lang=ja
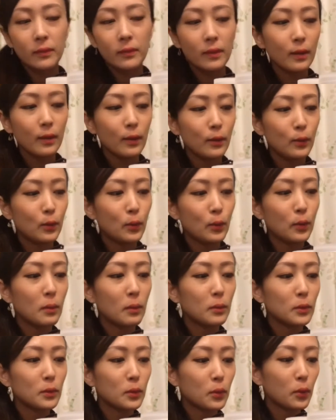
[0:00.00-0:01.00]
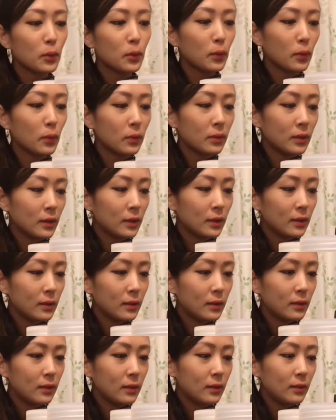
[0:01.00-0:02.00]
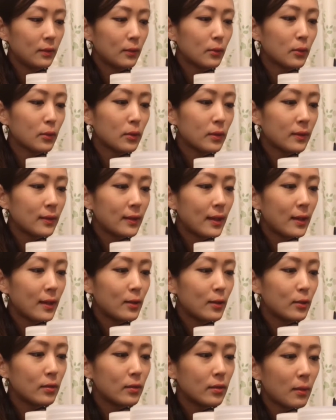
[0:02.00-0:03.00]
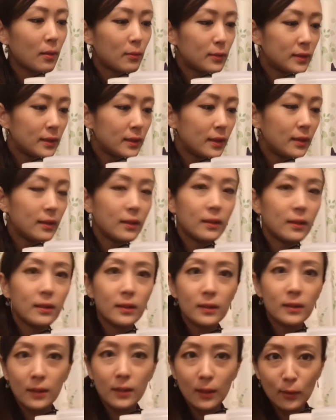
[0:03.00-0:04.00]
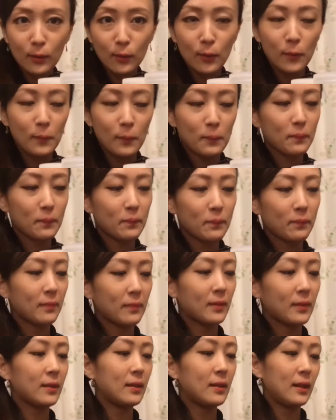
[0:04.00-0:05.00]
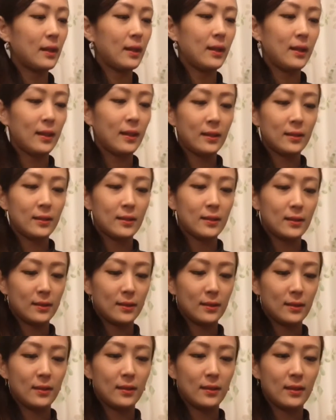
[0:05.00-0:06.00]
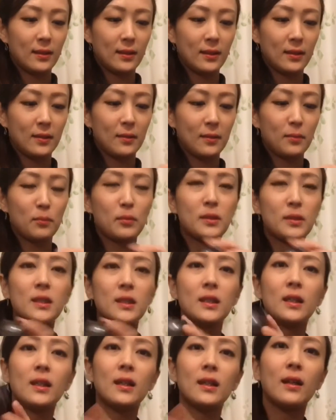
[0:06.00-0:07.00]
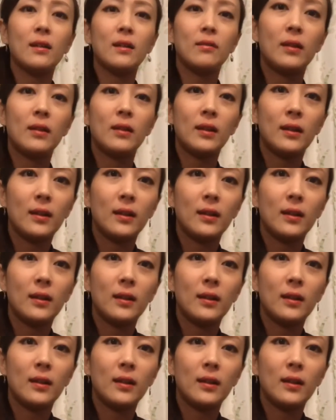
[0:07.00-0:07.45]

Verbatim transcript: 動画もちょこっと残っているかもしれないんですけどプチ会は、